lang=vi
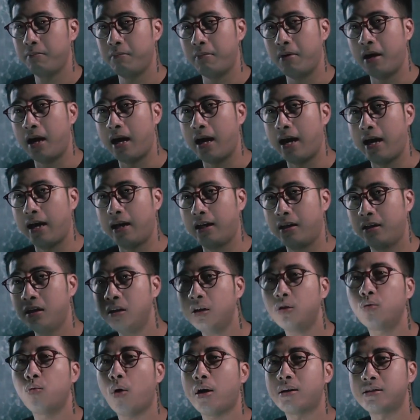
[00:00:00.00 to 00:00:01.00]
mà
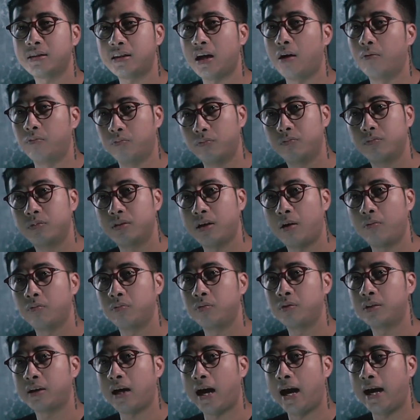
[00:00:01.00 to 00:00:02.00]
rất quan trọng
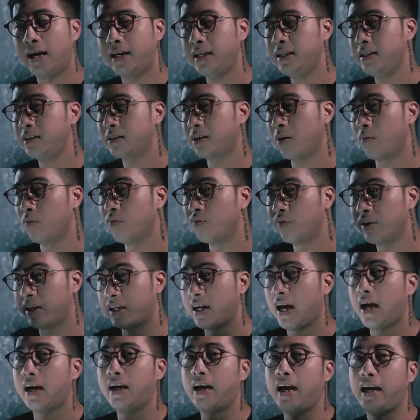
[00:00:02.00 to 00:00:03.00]
trong cái công việc
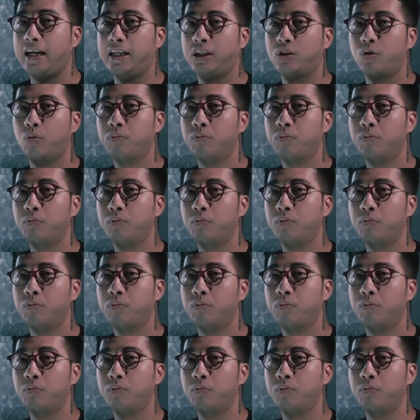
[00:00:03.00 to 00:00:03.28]
hàng ngày,